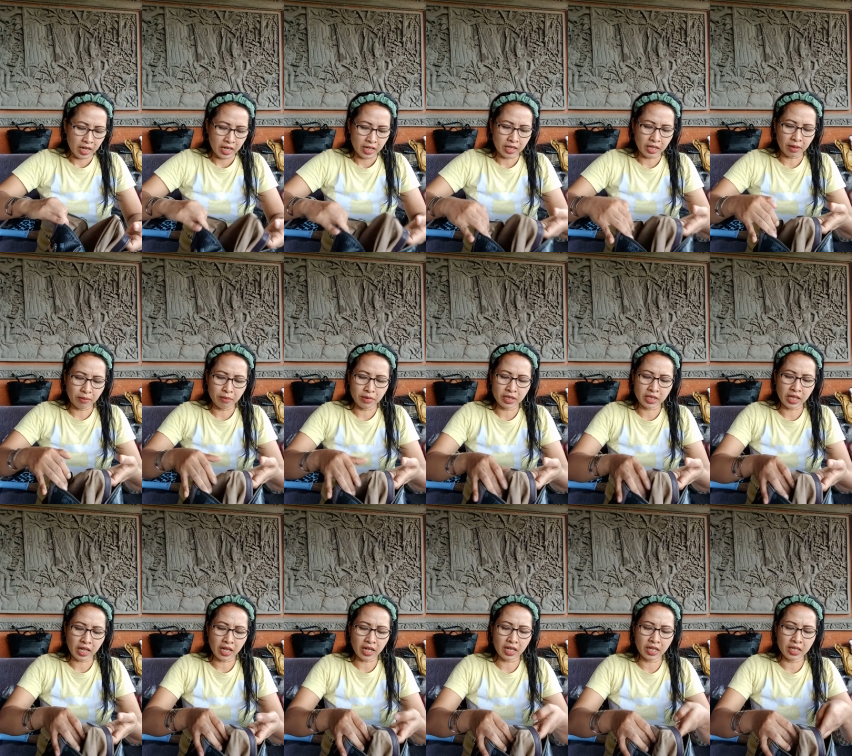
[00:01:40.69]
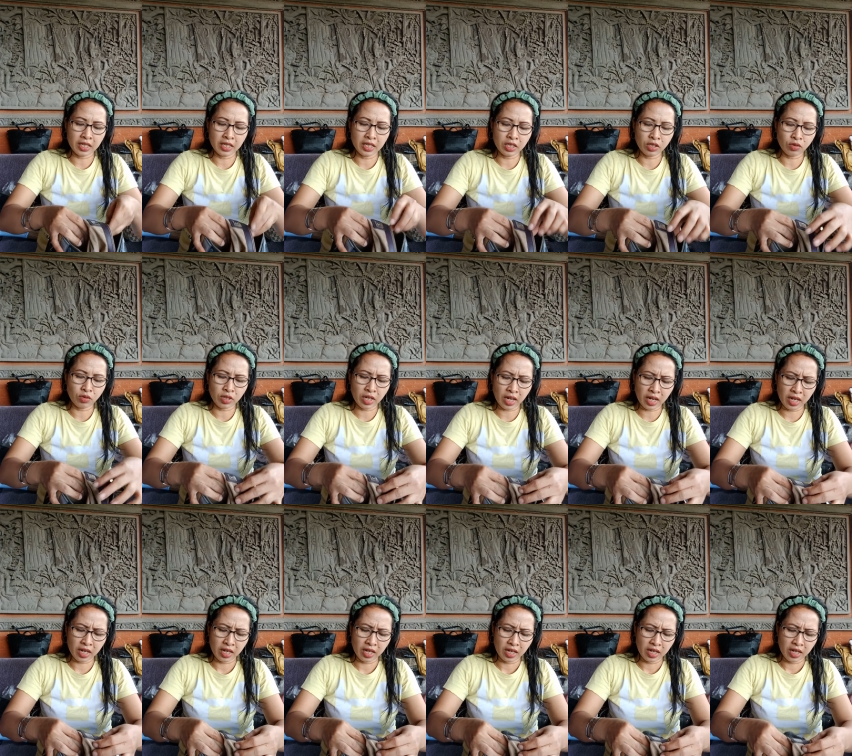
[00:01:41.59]
yang besaran ini sudah
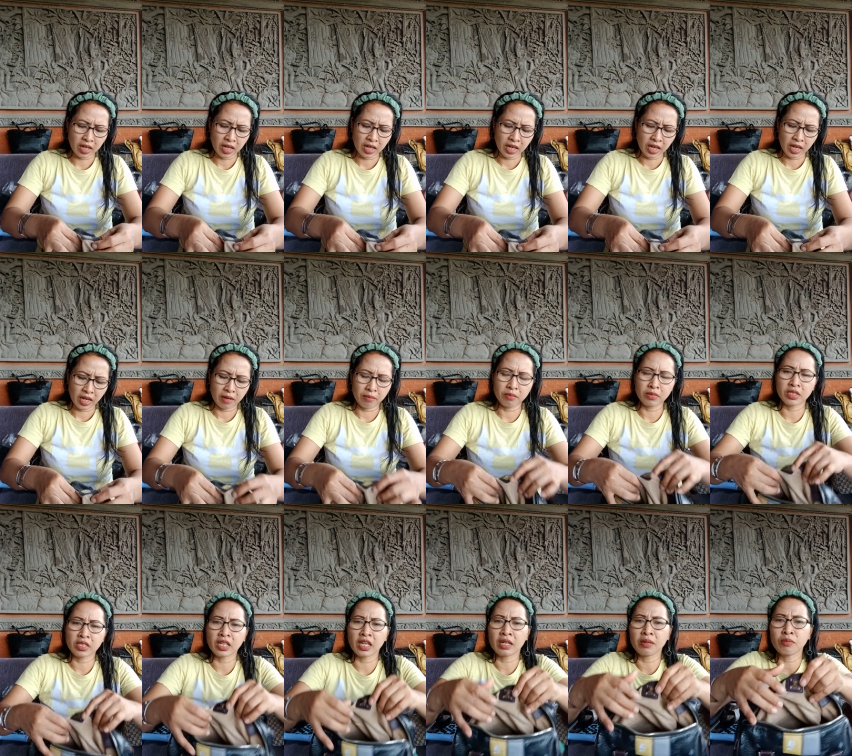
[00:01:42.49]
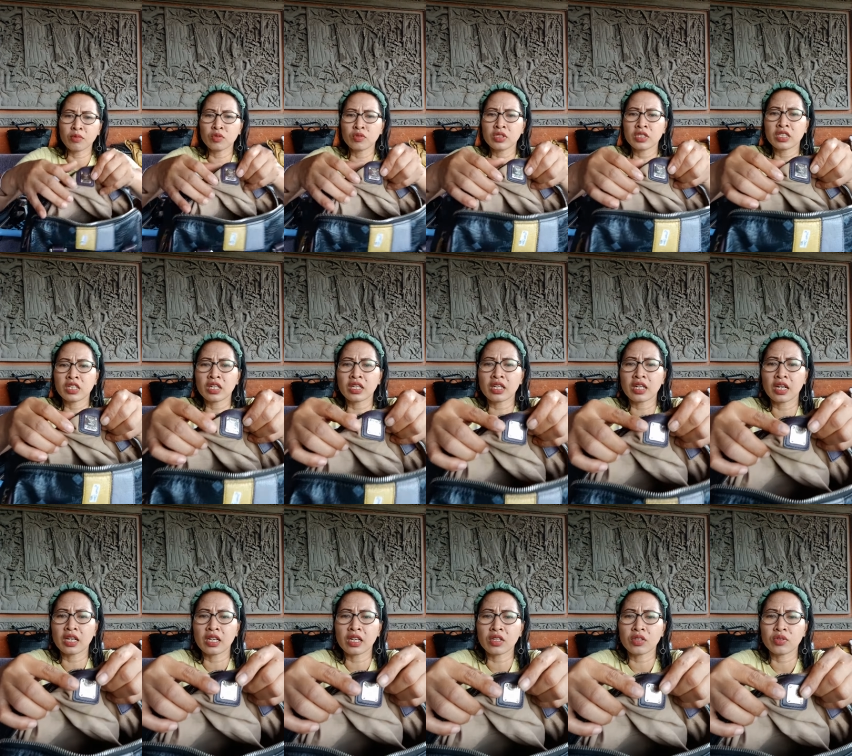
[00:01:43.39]
MCN Munchen Kak
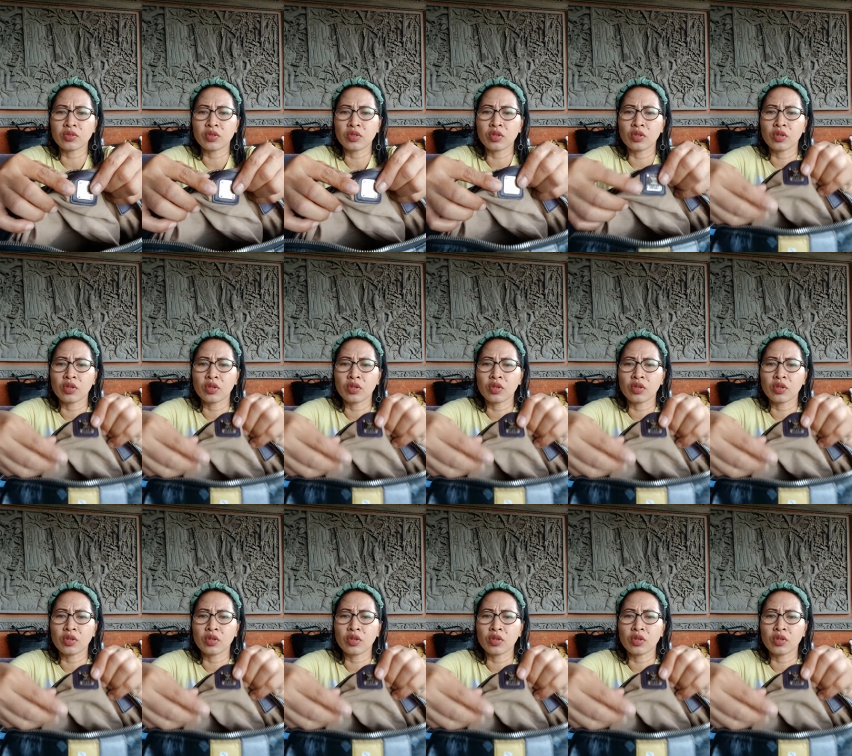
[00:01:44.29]
ya tuh.